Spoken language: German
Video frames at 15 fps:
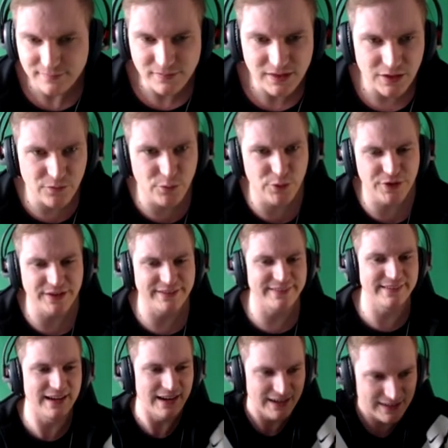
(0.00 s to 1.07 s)
Würde ich
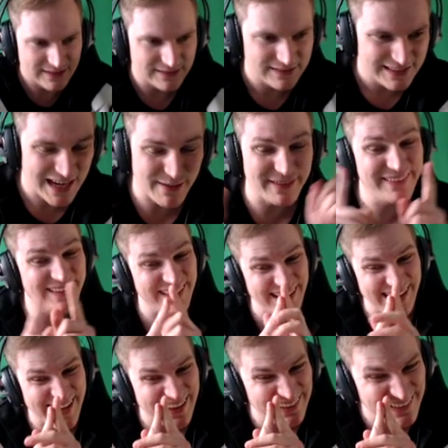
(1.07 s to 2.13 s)
sagen. Aber
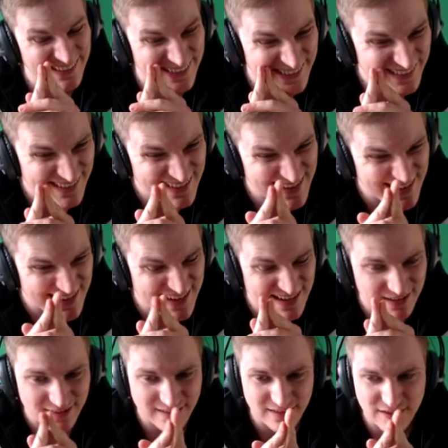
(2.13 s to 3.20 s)
CDR ist schon äh,
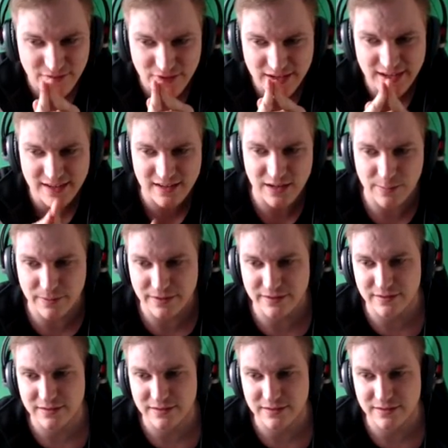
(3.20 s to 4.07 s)
nicht äh, verkehrt, glaube ich.